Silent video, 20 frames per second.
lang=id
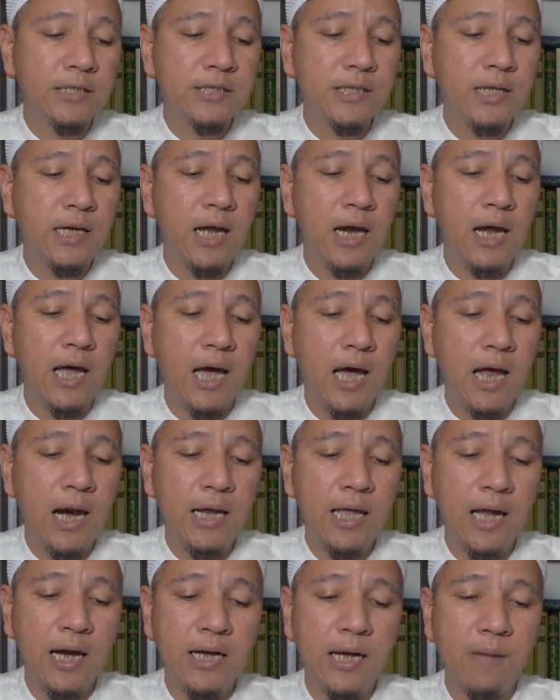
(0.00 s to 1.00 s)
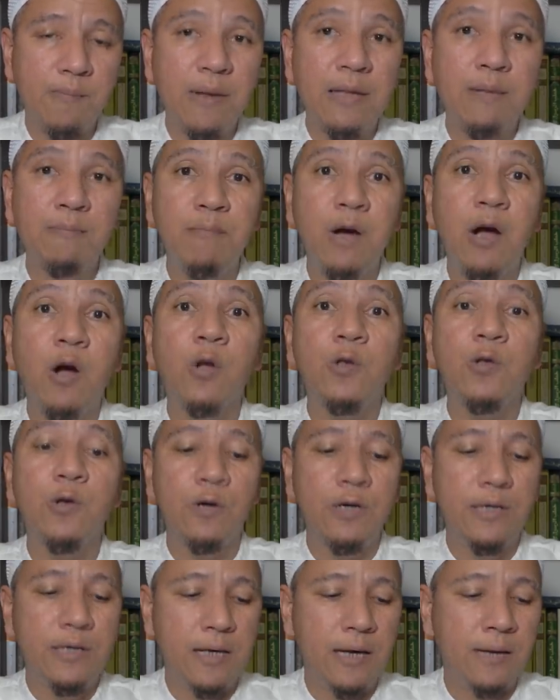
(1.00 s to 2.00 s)
segala hal yang dapat
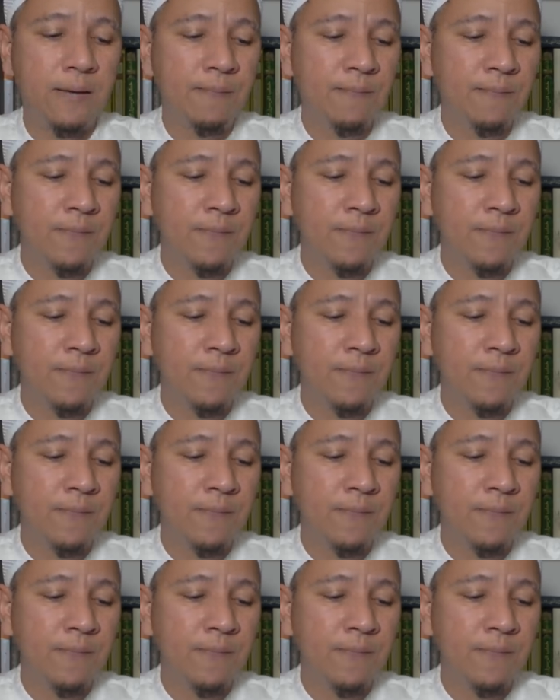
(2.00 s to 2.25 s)
mengotorinya.